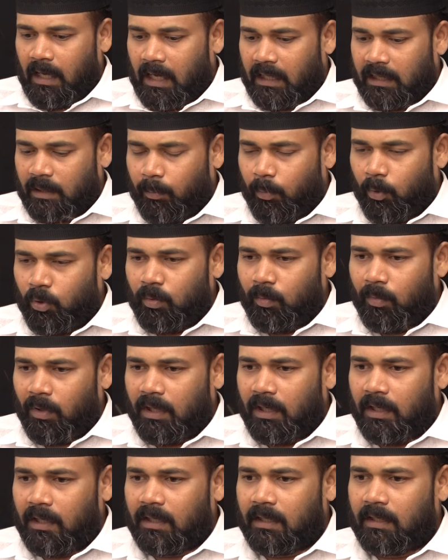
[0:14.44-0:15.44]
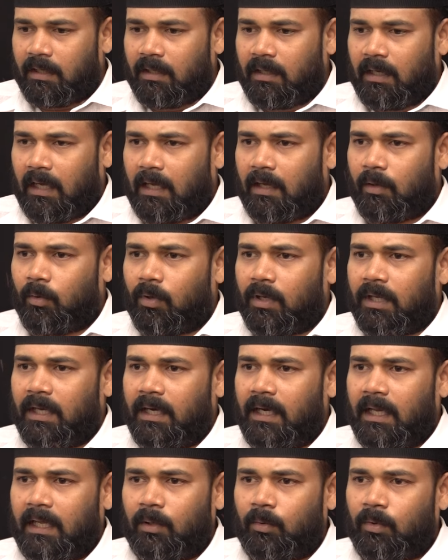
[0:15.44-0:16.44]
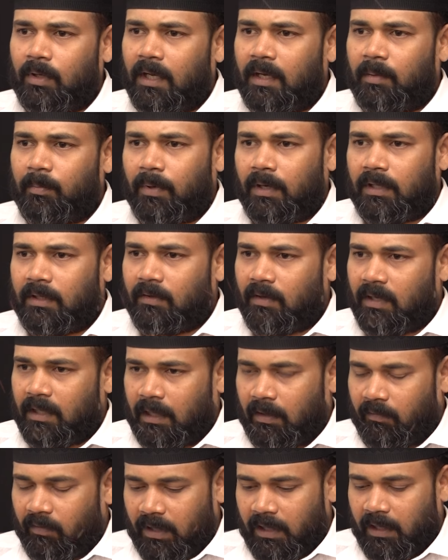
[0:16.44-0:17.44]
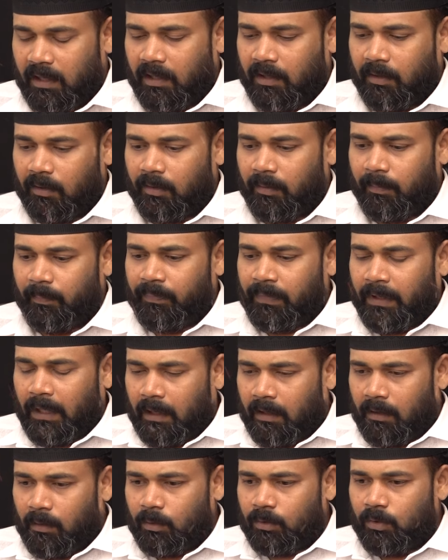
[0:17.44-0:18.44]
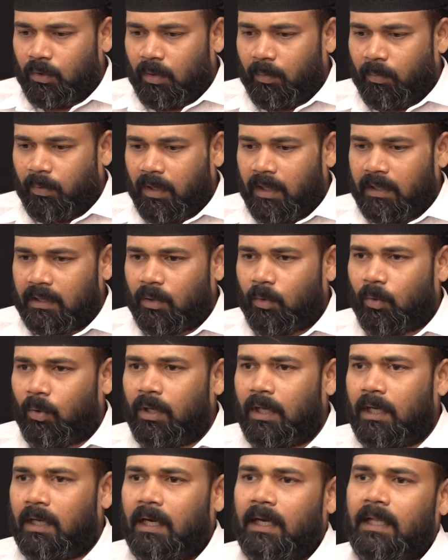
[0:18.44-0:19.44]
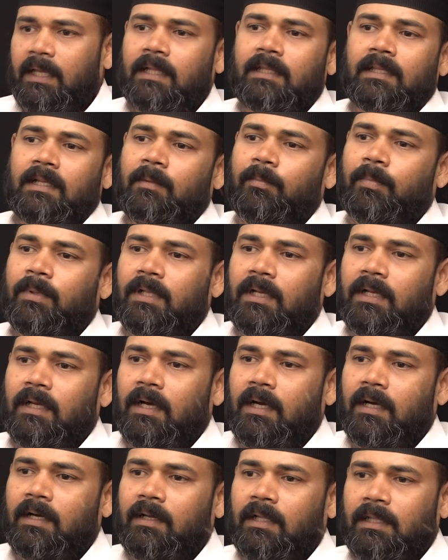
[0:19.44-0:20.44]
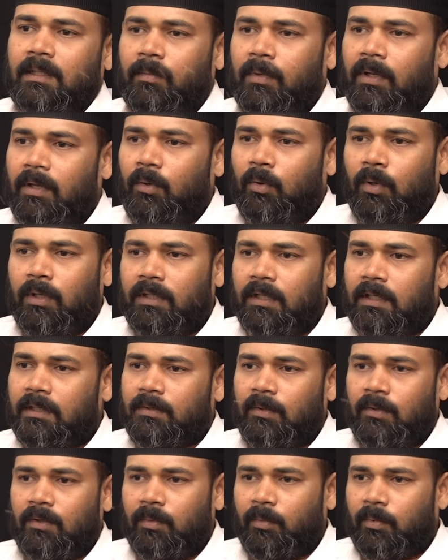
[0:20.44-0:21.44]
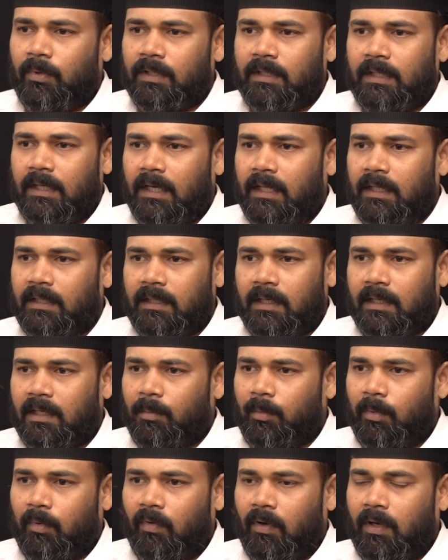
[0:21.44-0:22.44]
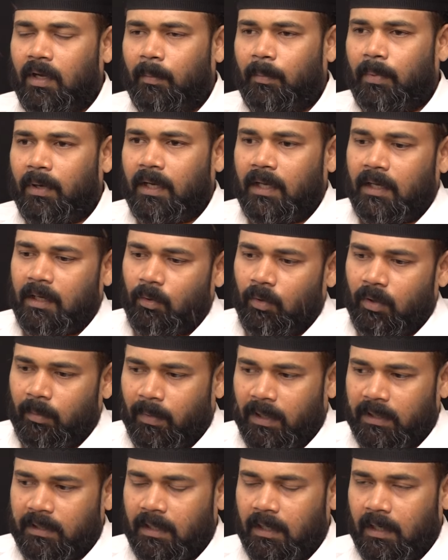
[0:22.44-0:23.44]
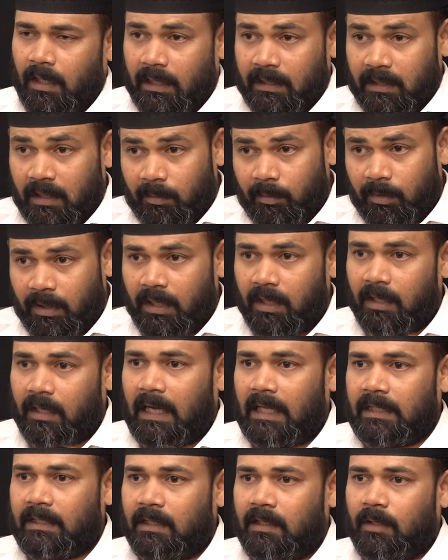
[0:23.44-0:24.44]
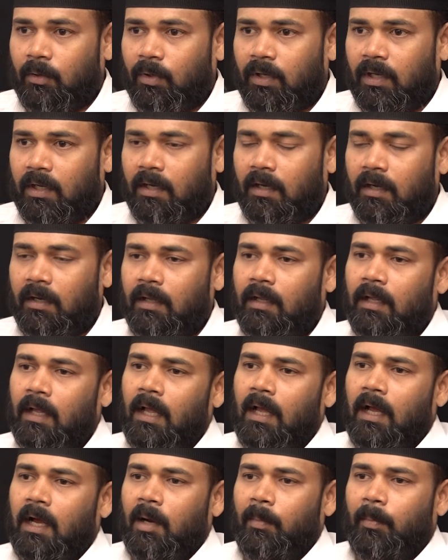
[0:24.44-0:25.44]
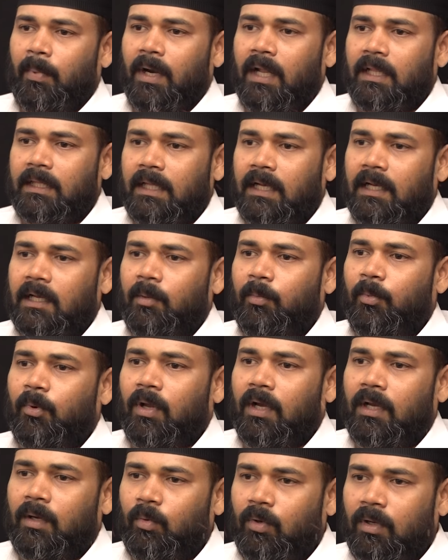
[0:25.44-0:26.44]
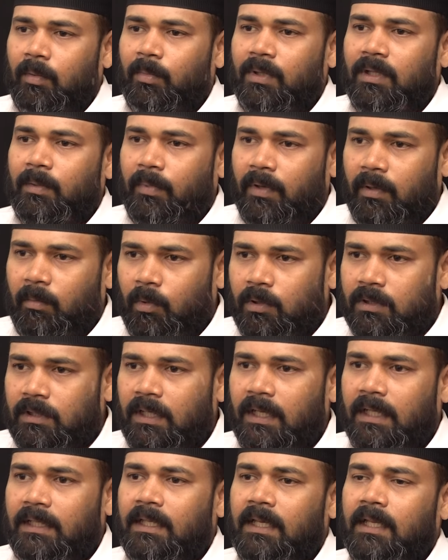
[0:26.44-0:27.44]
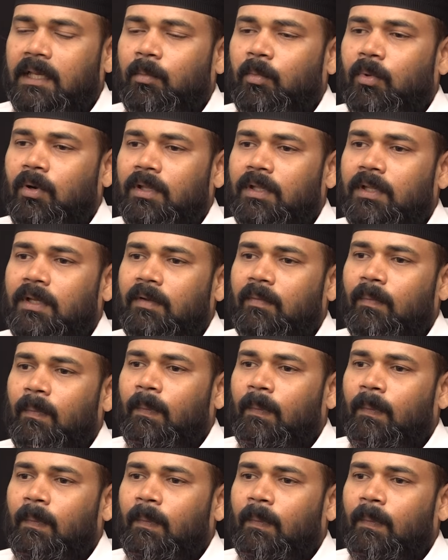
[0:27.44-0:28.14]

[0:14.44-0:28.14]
அந்த பொதுமக்களுக்கு ஒரு இடையூறு ஏற்படுத்துகிறதா வகையிலையும் இன்னும் சொல்லப்போனால் அந்த கோயில் நடையை திறப்பதற்காக அந்த மாதிரி கோயந்தான்னு சொல்லிட்டு போய் அந்த நடையை திறக்க போவாங்க அப்போ அங்கே இருக்கக்கூடிய பக்தர்கள் அத்தனை மணி நேரம் காத்திருக்கக்கூடிய நகர்கள் அப்பாடா திறக்க போகிறாங்கன்னு ஒரு நிம்மதி பெருமூச்சில் எந்திரிக்கும் பொழுது